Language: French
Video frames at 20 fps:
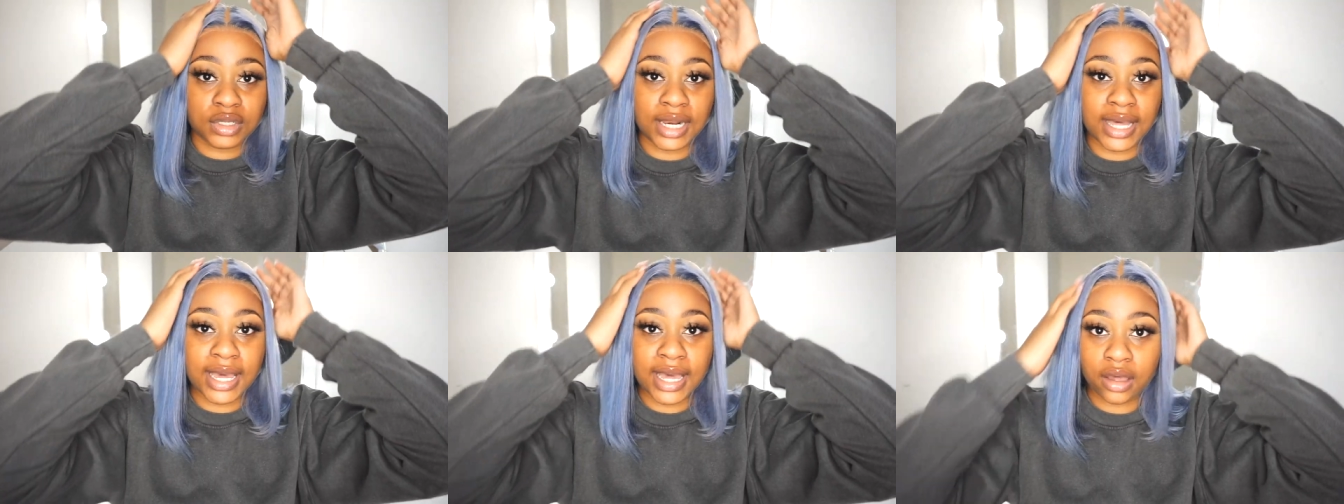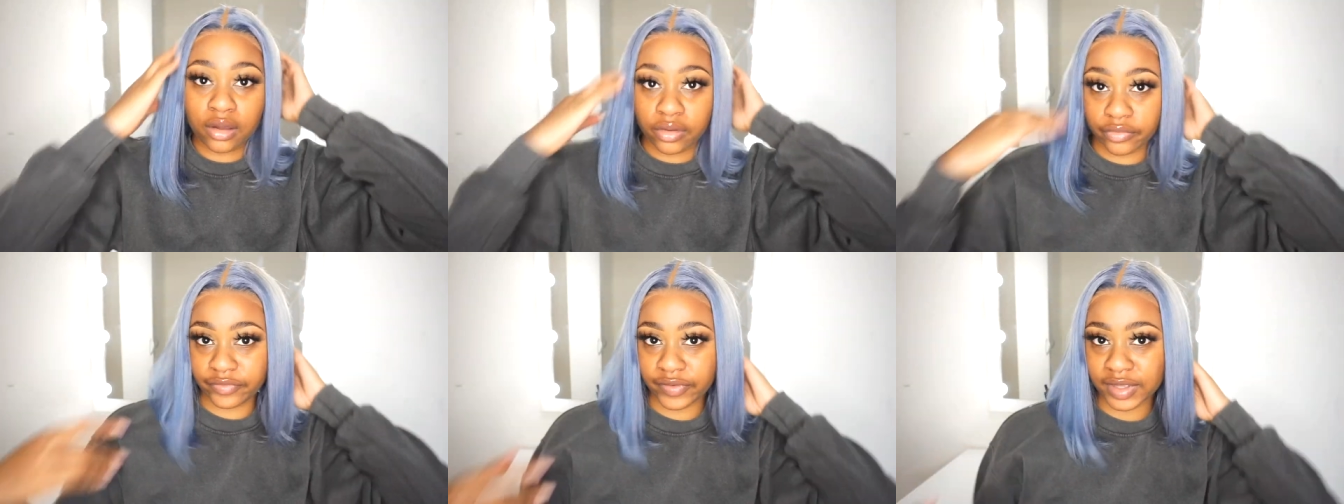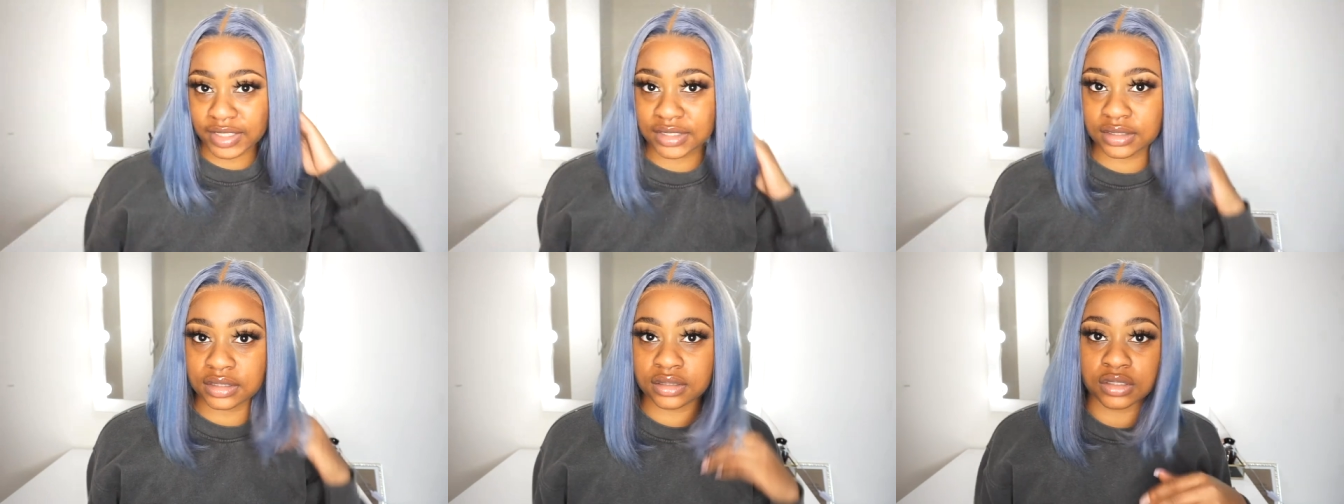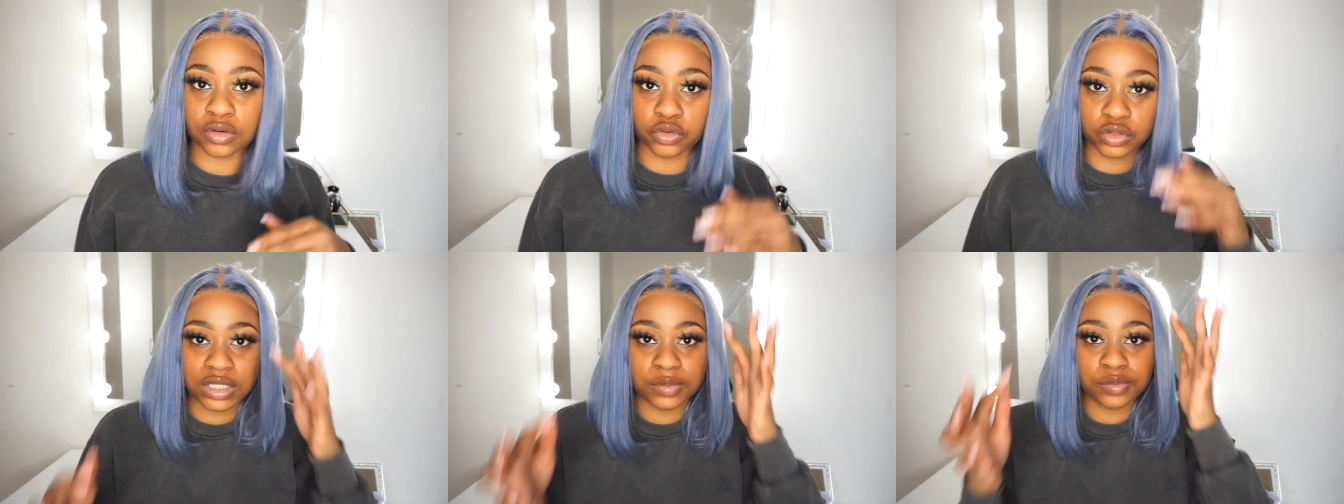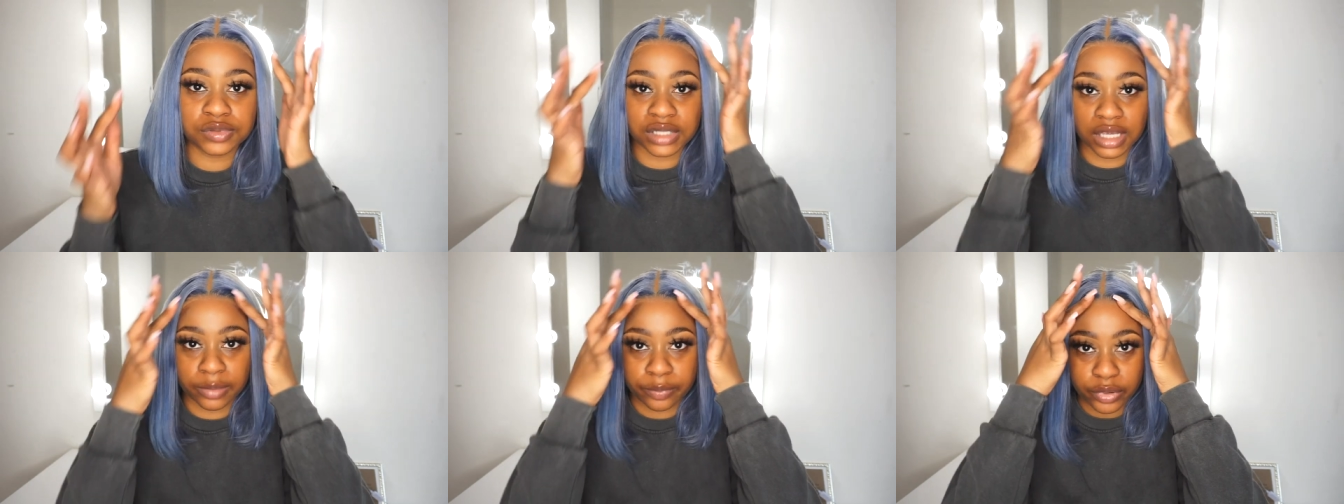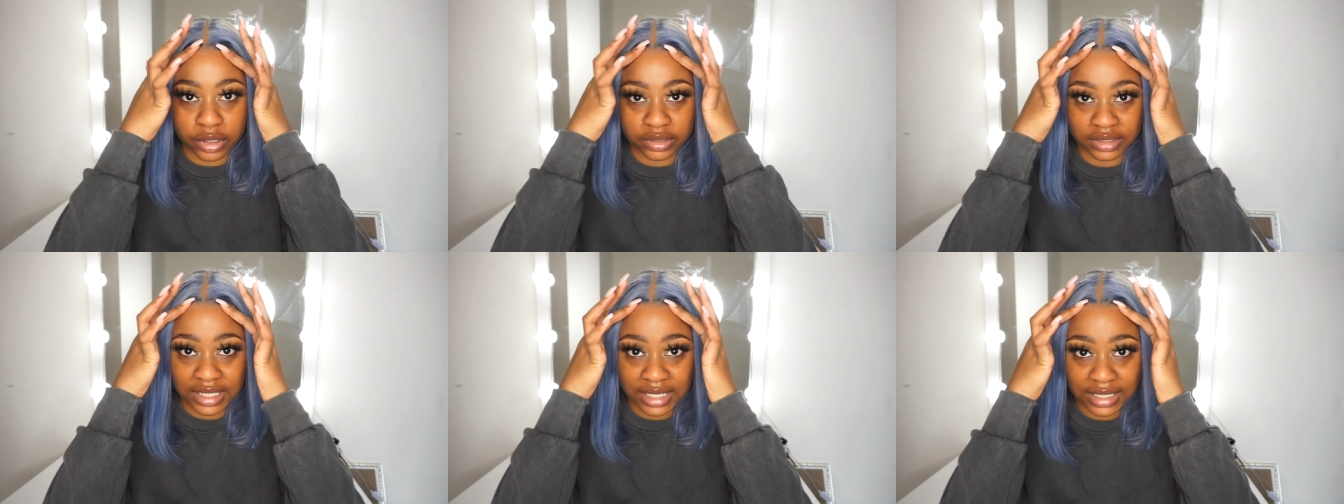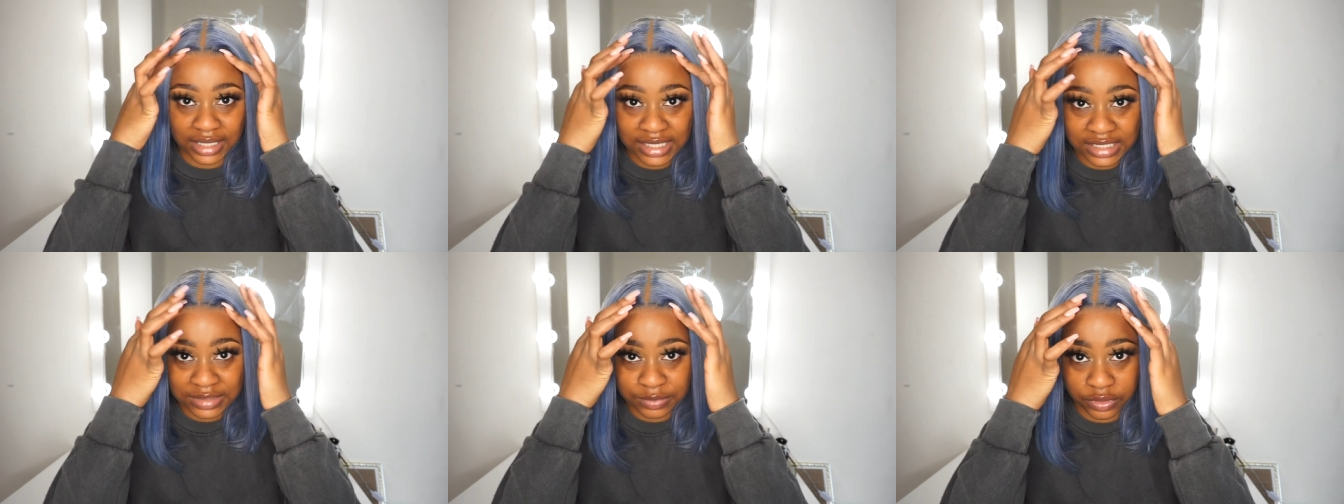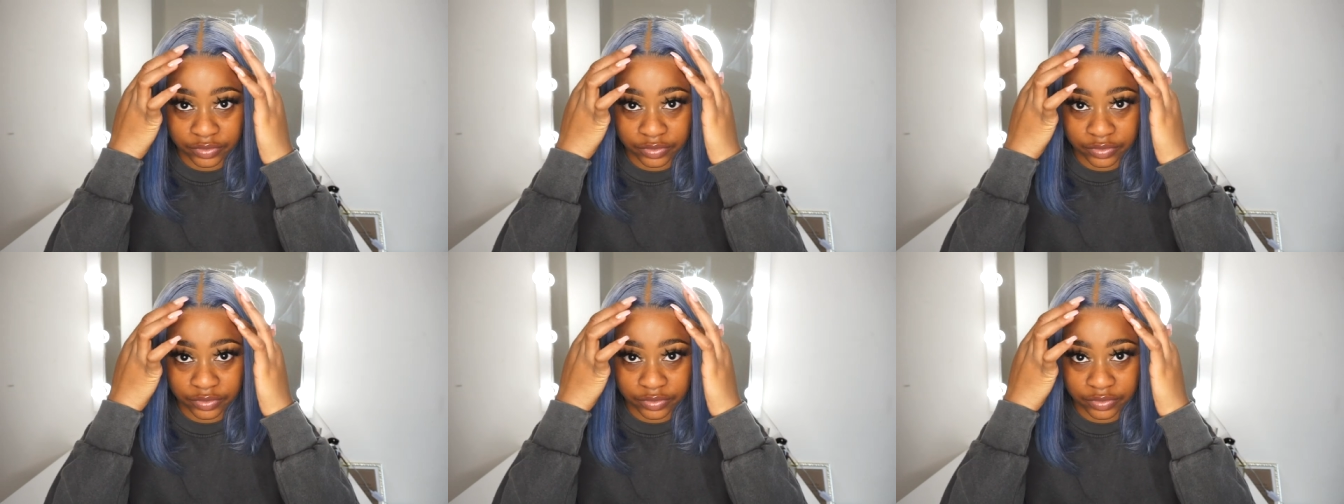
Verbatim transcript: là en fait au début j'avais peur de la lace.